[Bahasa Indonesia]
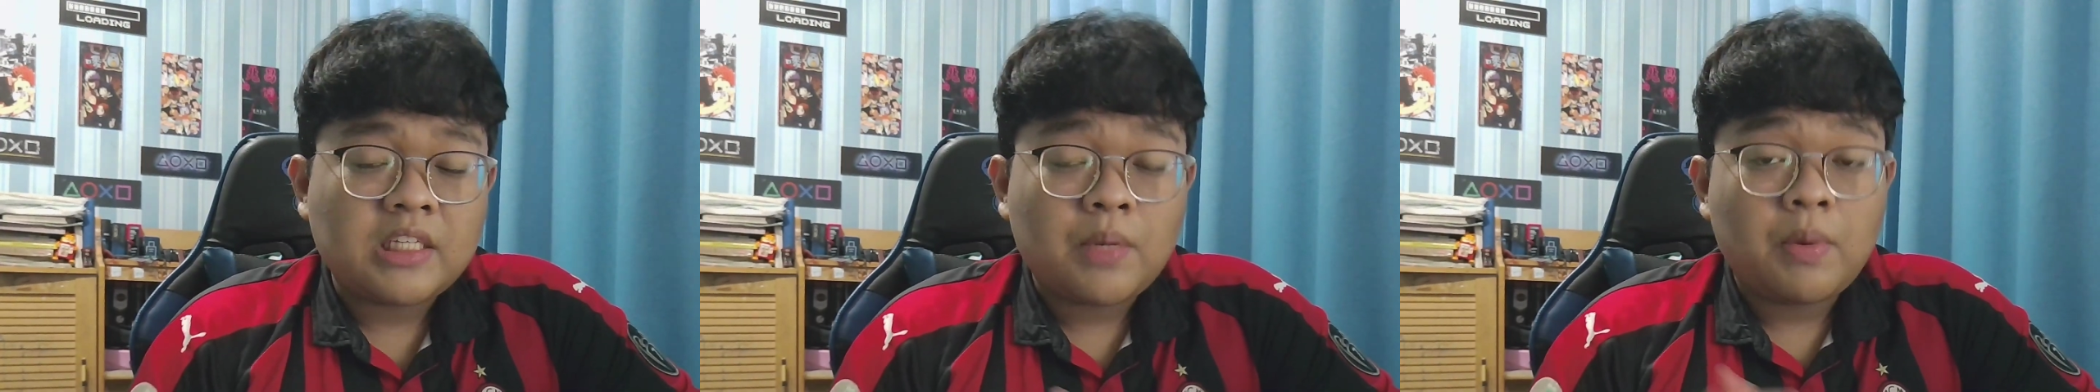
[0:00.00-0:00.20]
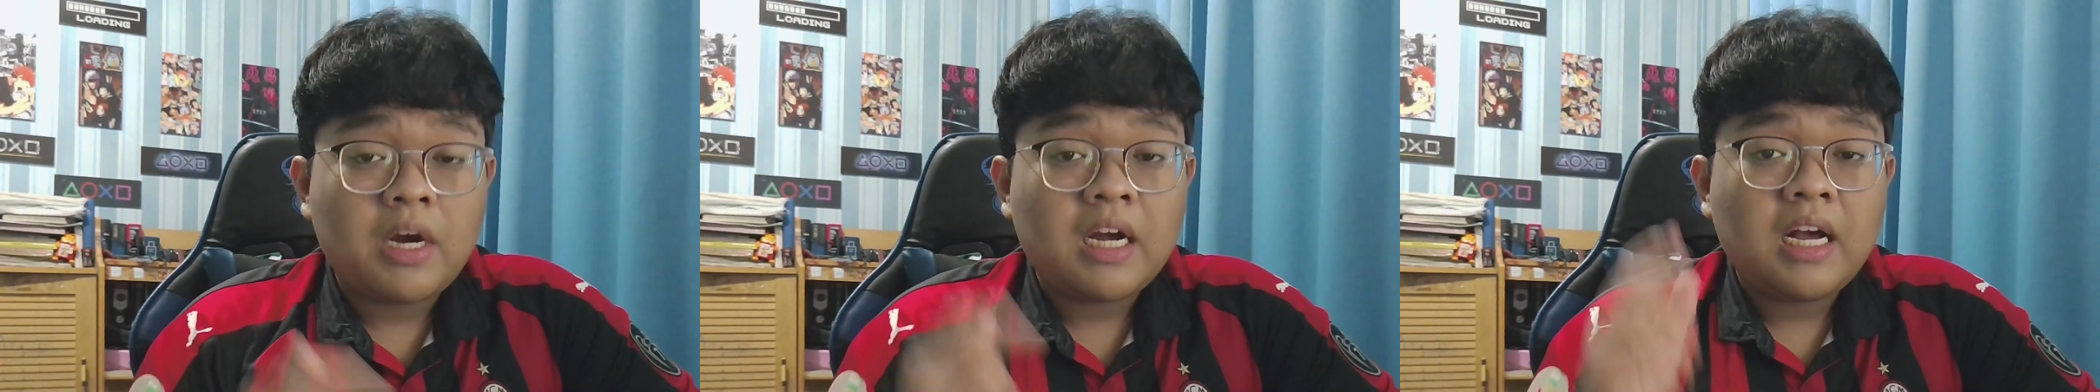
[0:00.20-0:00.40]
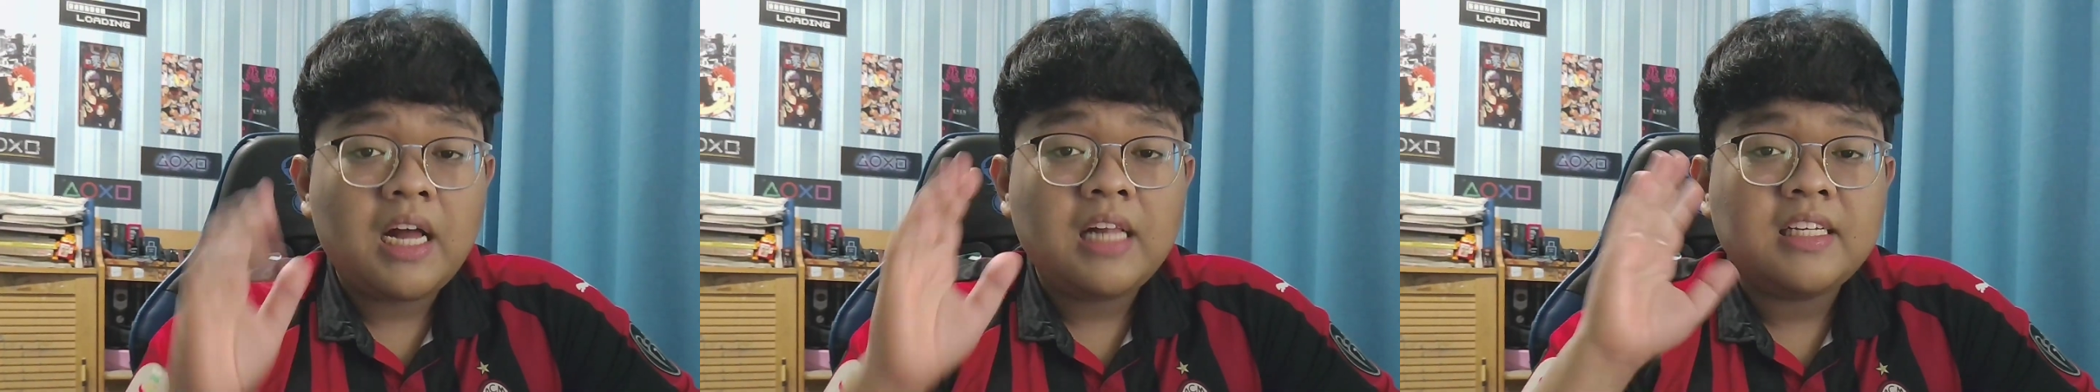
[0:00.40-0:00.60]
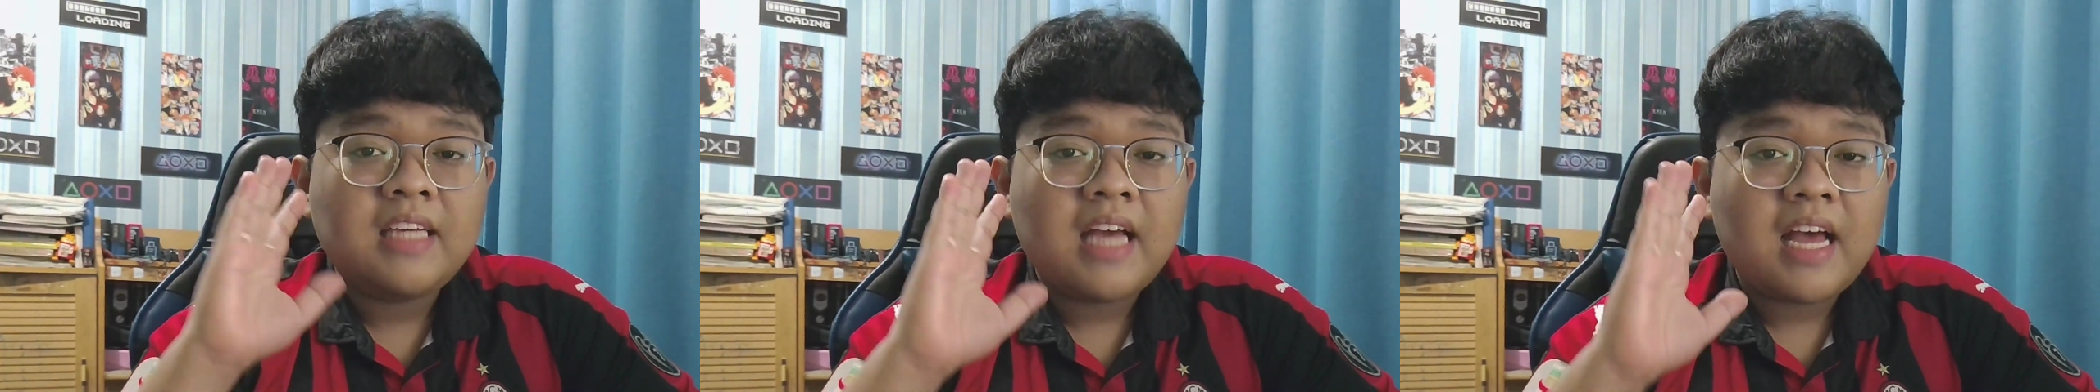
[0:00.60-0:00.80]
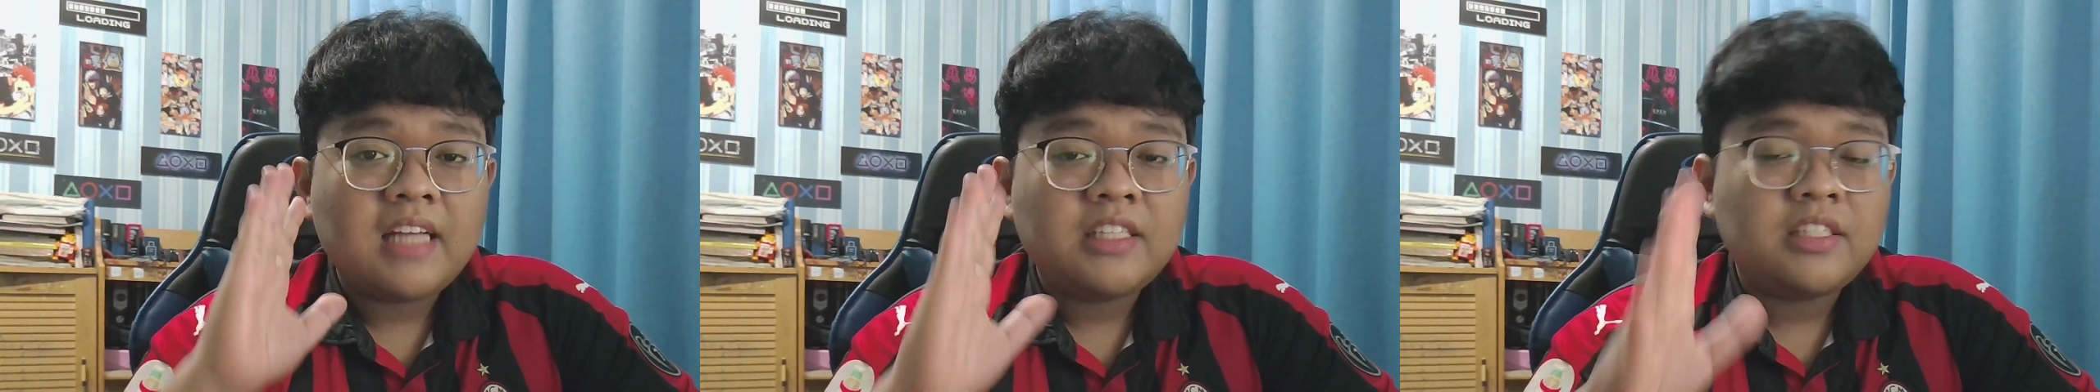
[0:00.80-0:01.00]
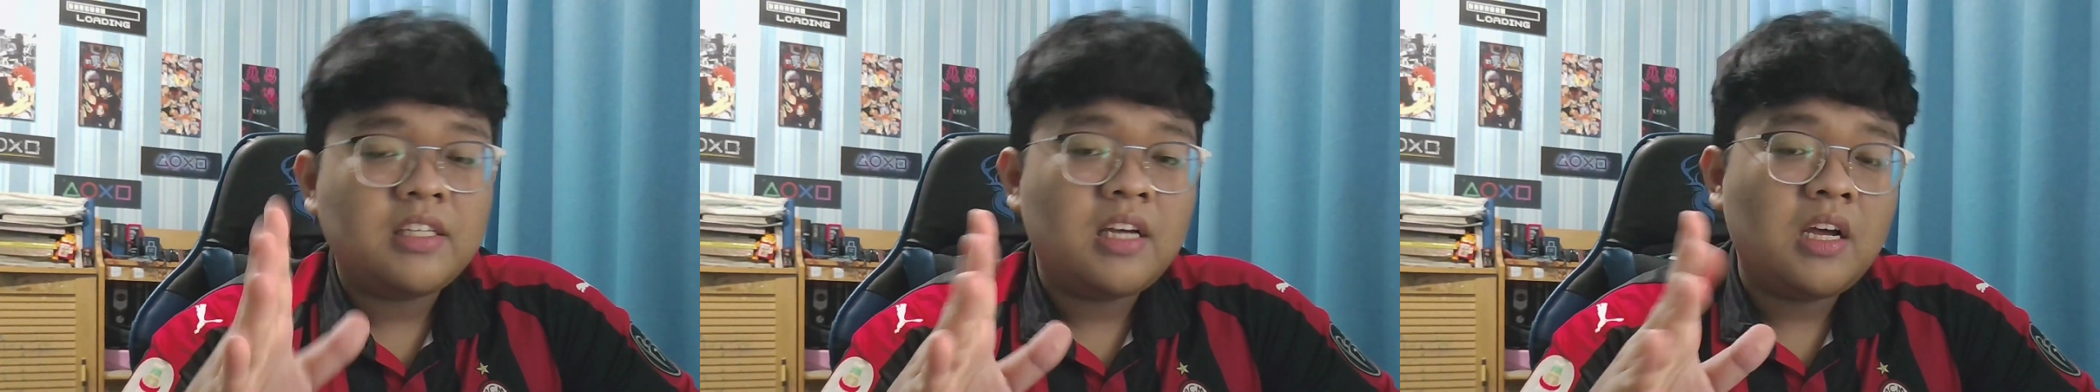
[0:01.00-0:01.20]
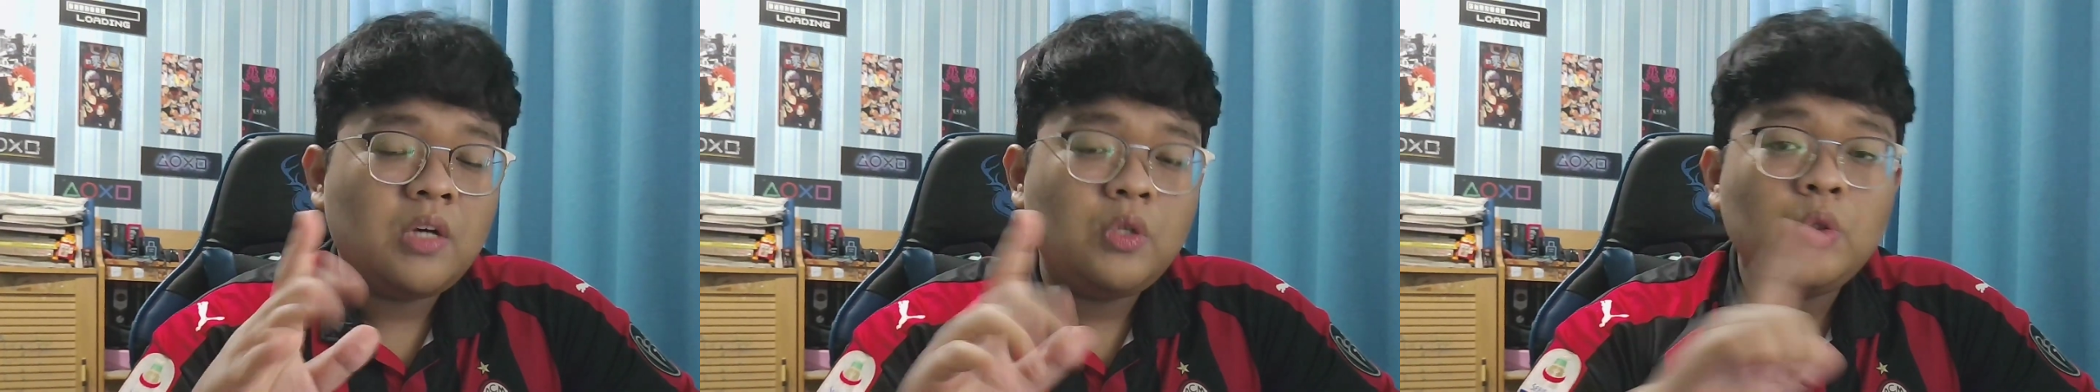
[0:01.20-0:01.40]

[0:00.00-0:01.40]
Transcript: saya bakal gacha